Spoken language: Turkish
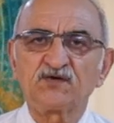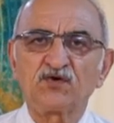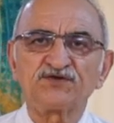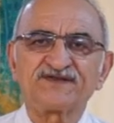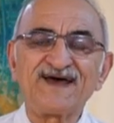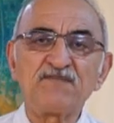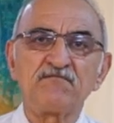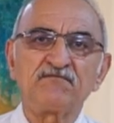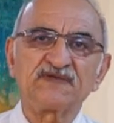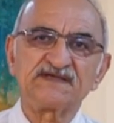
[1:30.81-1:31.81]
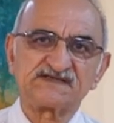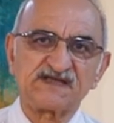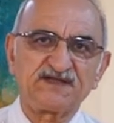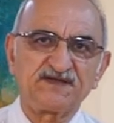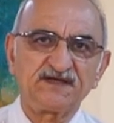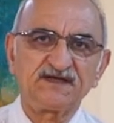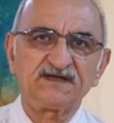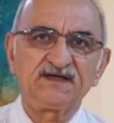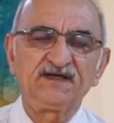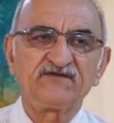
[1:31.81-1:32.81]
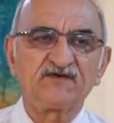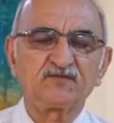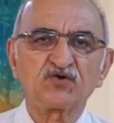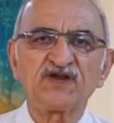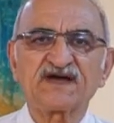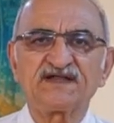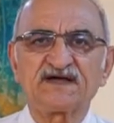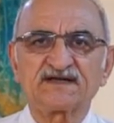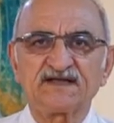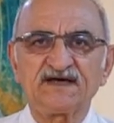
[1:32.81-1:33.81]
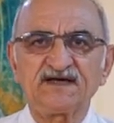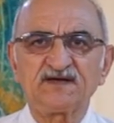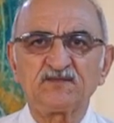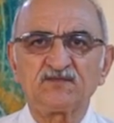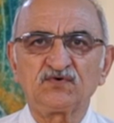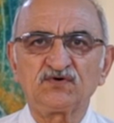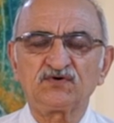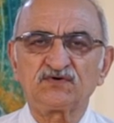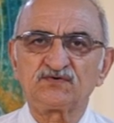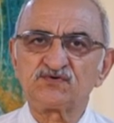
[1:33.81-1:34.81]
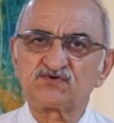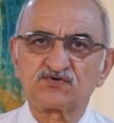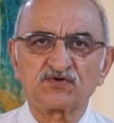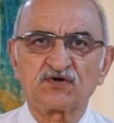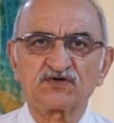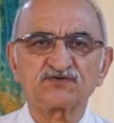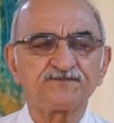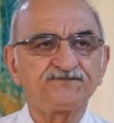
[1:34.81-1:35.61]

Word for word: yöntem izlendi ve bugüne kadar da bu sürüyor.